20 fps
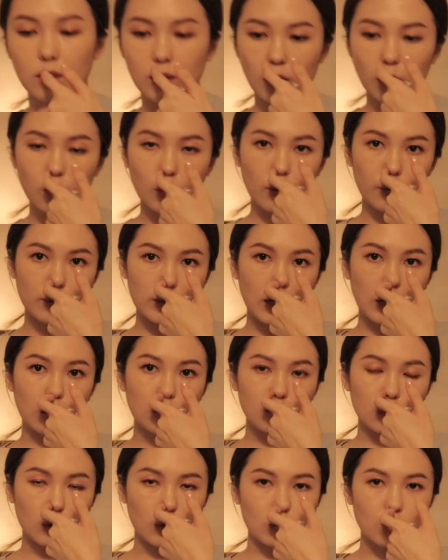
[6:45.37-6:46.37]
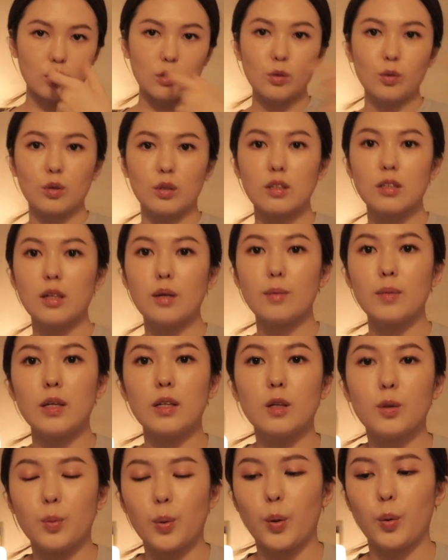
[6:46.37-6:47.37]
跟我比较熟，就是我身边
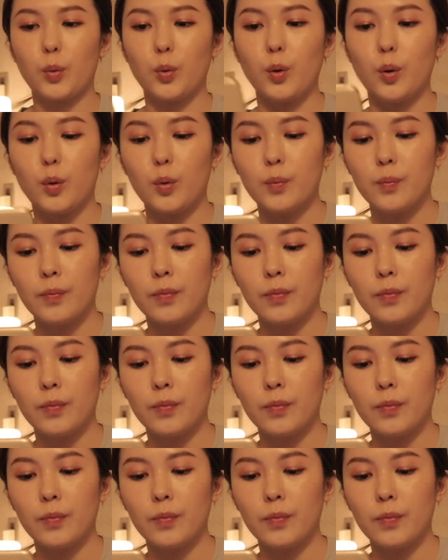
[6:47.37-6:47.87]
的朋友，